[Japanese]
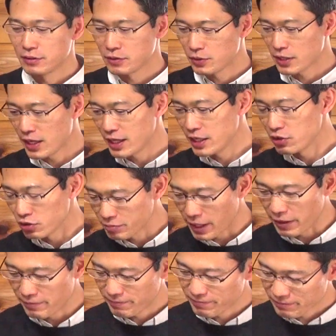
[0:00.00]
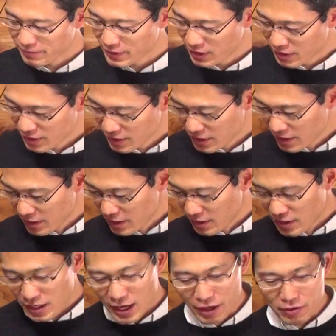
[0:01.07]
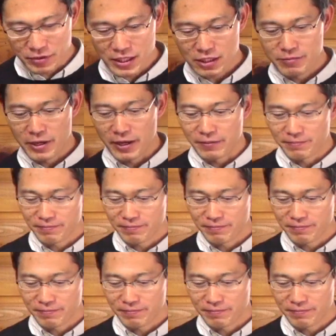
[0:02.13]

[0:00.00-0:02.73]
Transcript: それが1つ目はい2つ目